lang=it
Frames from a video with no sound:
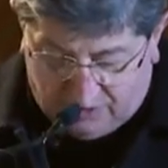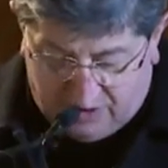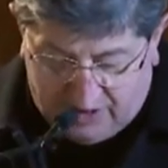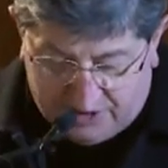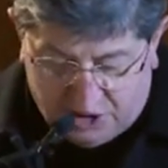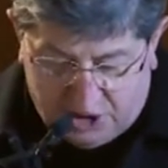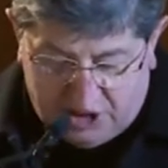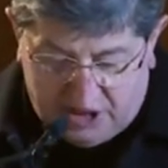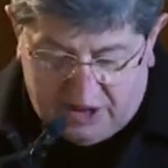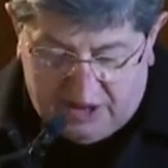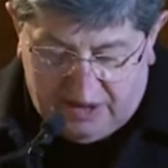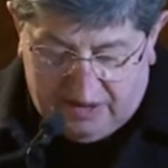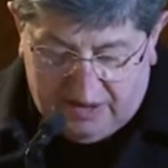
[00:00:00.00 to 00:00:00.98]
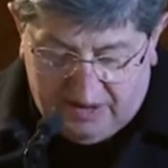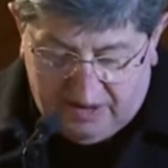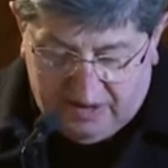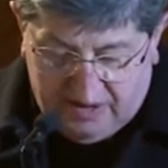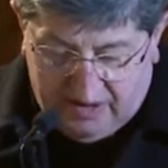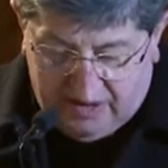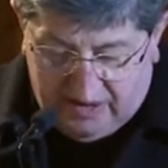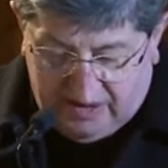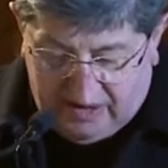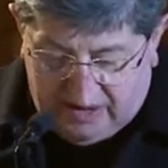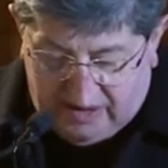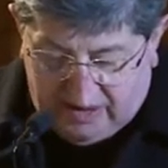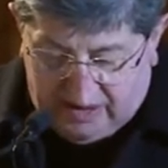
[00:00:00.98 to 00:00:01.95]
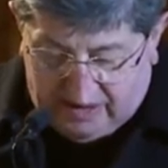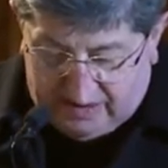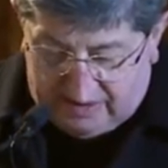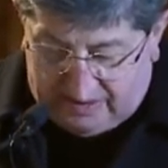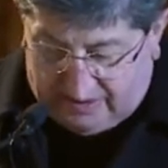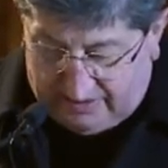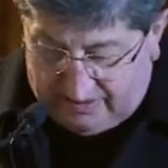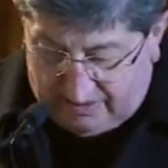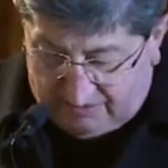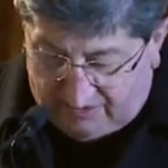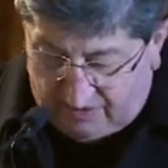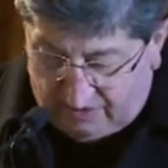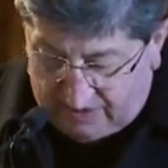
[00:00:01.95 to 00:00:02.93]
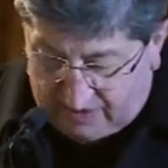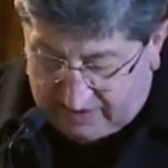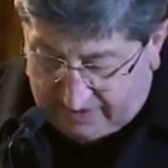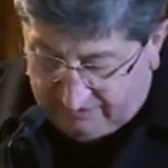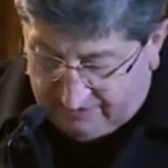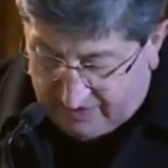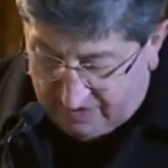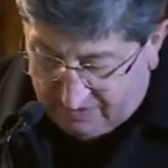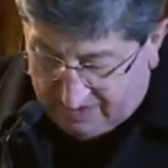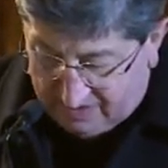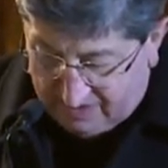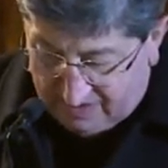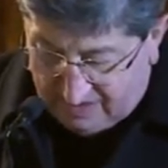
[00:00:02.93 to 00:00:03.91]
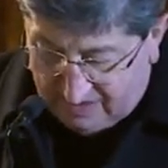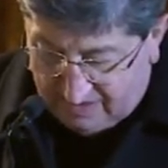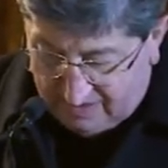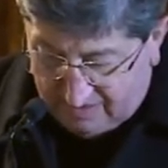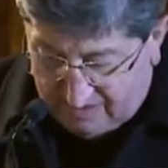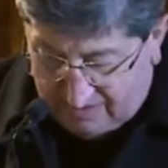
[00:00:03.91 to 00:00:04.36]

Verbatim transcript: della cena, entra nel vivo degli avvenimenti,